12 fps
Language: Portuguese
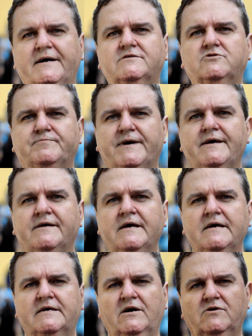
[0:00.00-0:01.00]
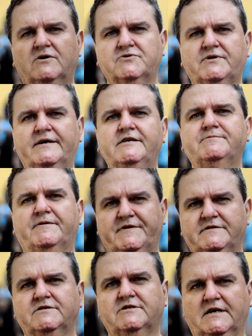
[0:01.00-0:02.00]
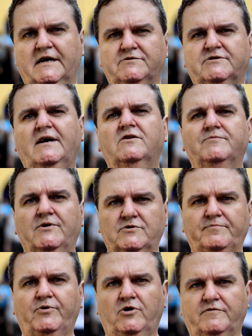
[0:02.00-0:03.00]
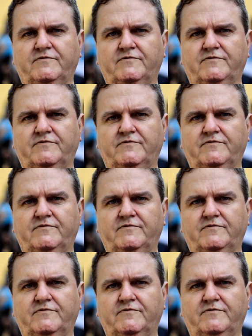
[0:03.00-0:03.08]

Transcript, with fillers: da paz e do bem, que é o nosso carisma franciscano, estar no meio do